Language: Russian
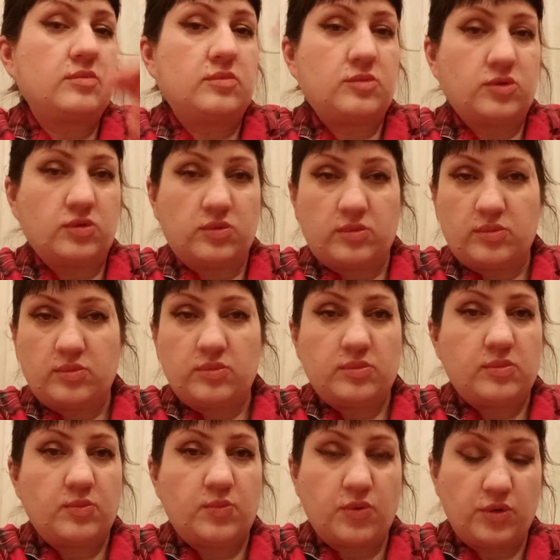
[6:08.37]
ну,
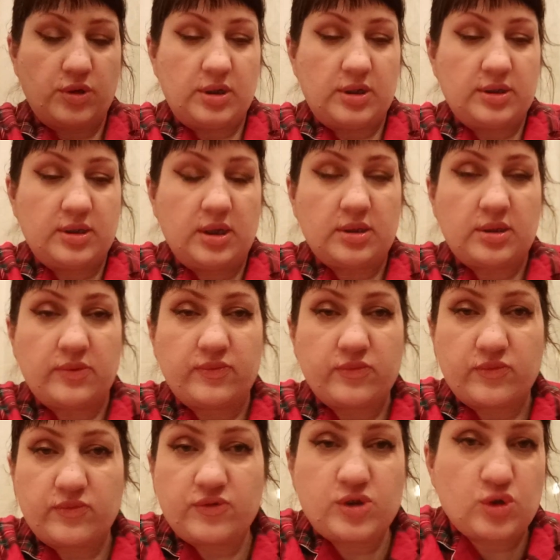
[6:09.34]
поняли, да,
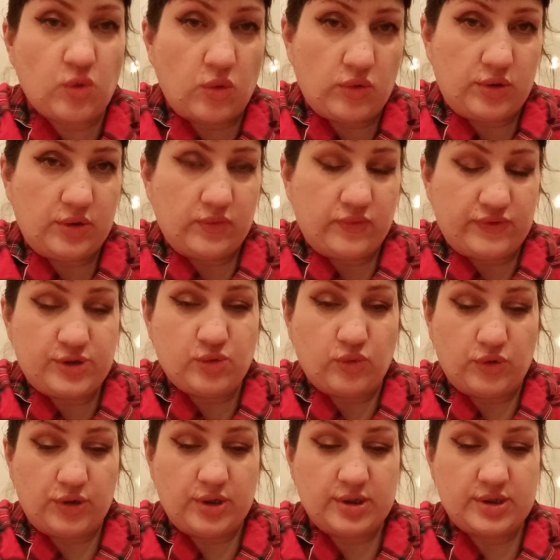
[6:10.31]
там, все,
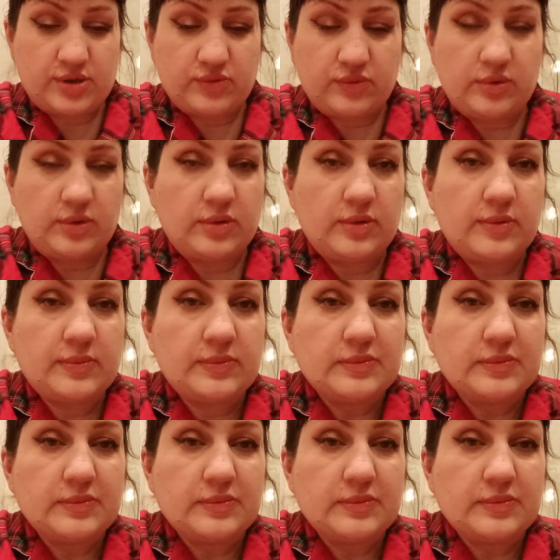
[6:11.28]
все есть у нее.